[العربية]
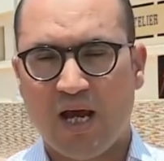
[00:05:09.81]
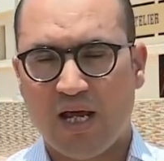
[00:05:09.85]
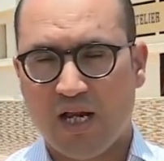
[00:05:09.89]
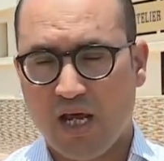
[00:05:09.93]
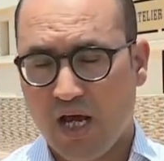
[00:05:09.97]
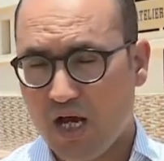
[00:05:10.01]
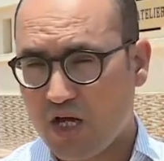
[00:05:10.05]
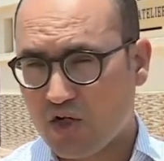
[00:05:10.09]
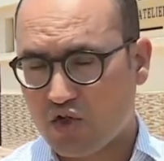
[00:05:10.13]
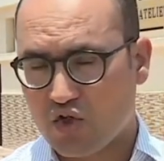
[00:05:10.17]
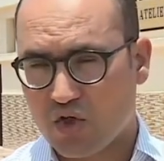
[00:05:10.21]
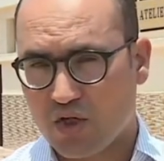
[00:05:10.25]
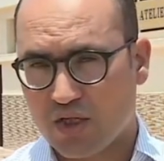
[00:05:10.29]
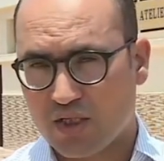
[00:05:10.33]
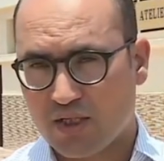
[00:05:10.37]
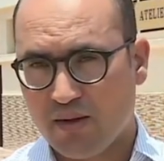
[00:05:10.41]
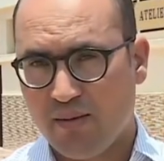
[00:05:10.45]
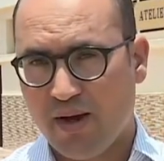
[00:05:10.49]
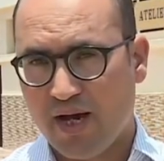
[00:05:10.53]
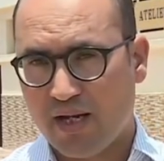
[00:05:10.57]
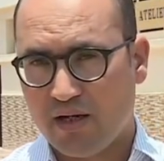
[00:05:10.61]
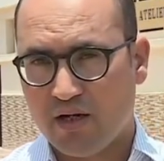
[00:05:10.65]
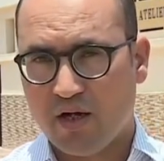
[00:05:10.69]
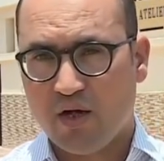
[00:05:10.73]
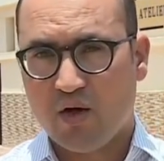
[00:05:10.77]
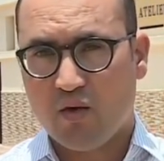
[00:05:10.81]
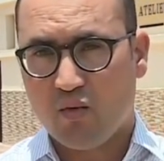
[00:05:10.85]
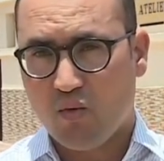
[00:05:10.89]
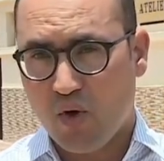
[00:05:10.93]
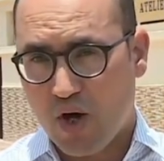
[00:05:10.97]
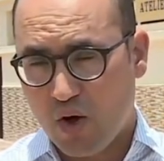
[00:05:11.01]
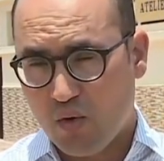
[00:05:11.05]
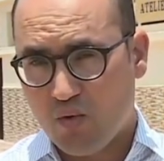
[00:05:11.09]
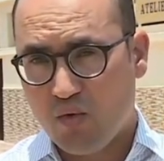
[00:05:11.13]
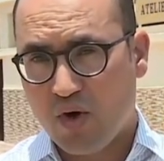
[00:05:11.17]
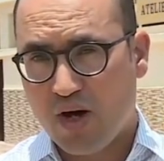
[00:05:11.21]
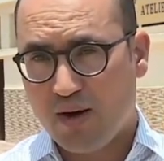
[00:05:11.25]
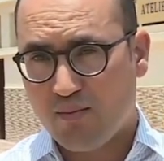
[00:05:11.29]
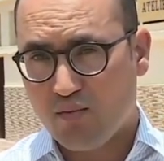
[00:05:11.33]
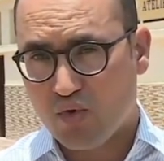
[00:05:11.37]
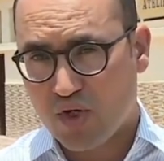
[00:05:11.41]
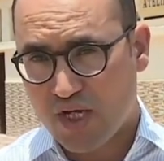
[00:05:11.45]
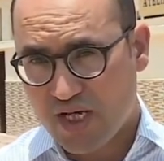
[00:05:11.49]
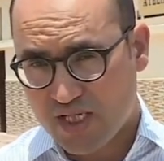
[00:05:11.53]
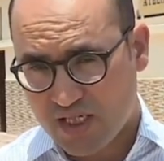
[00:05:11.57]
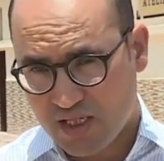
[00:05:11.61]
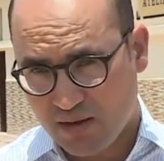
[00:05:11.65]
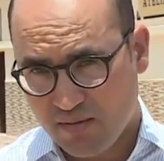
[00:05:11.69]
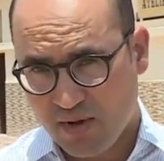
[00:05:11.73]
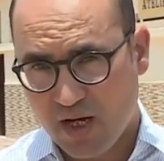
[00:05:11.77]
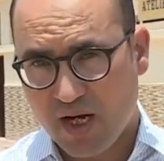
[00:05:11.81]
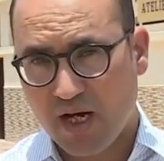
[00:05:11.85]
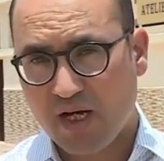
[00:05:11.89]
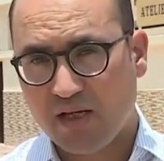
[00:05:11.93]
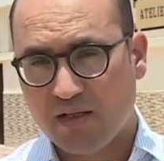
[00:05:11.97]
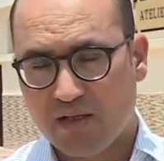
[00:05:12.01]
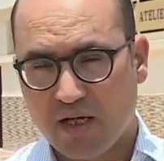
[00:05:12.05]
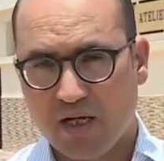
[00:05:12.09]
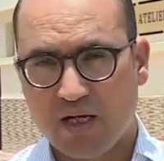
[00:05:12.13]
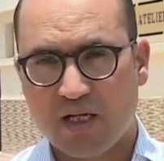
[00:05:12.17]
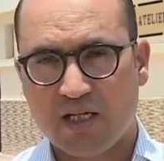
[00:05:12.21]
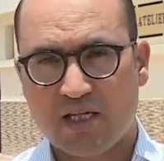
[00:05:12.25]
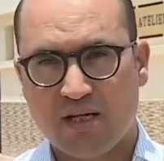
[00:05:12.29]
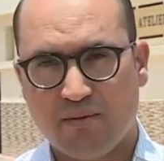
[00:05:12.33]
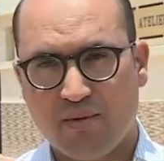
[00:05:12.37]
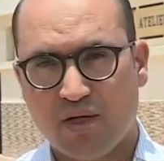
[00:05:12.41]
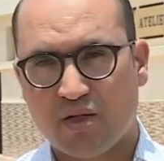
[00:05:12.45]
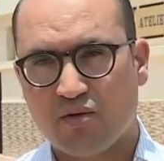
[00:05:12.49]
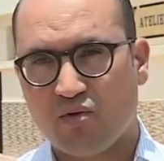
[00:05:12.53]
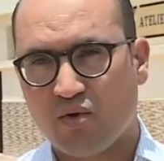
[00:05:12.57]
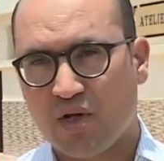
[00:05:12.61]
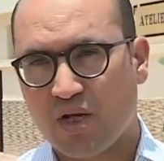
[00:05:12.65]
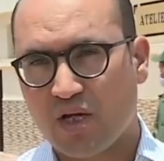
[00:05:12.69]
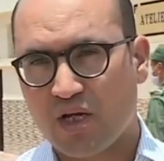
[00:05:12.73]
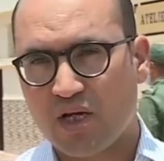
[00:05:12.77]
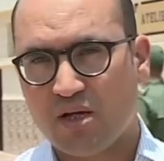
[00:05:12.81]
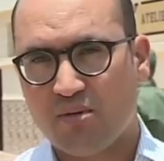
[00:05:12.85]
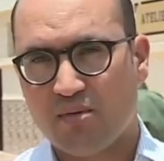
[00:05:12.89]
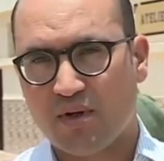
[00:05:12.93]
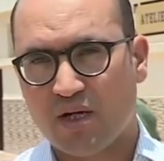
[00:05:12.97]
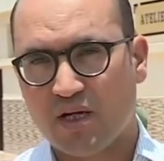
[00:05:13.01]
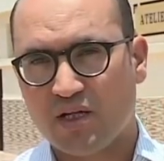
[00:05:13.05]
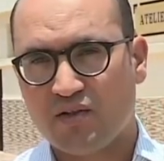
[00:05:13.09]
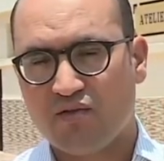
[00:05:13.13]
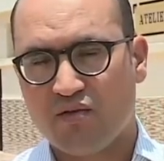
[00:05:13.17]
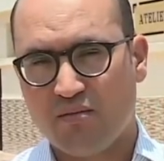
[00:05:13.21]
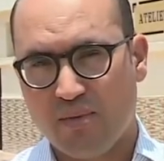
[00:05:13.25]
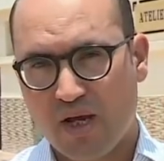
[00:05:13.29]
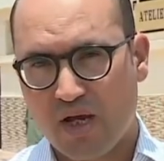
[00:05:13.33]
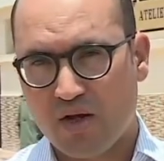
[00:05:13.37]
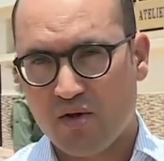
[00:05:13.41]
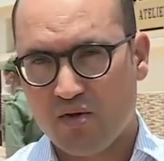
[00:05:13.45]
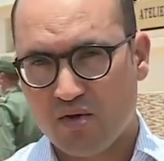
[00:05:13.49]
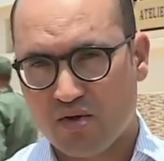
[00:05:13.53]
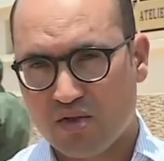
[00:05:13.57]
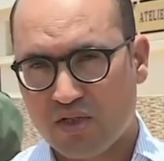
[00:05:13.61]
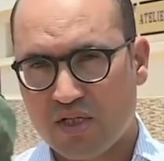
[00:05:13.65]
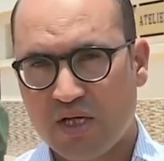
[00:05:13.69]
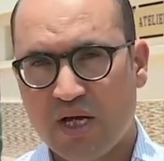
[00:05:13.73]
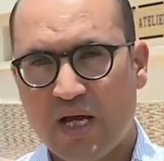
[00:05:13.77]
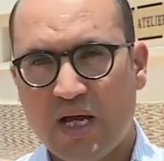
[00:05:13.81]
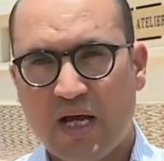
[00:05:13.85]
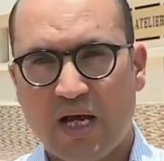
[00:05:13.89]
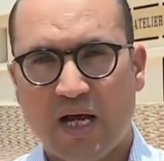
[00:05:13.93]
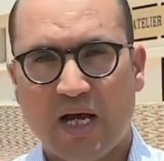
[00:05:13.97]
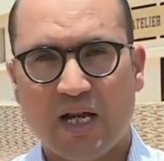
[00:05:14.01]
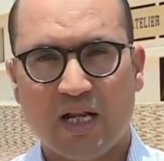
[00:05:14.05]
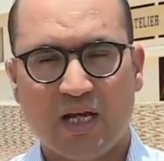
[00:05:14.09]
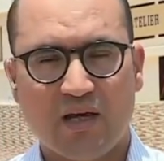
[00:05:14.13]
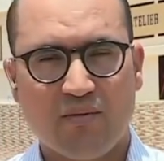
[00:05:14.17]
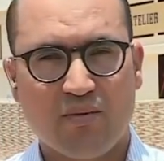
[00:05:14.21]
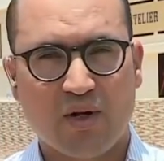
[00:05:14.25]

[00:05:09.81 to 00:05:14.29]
الحاجة طبعا وهو مناسبة أيضا لتبادل الخبرات فيما يخص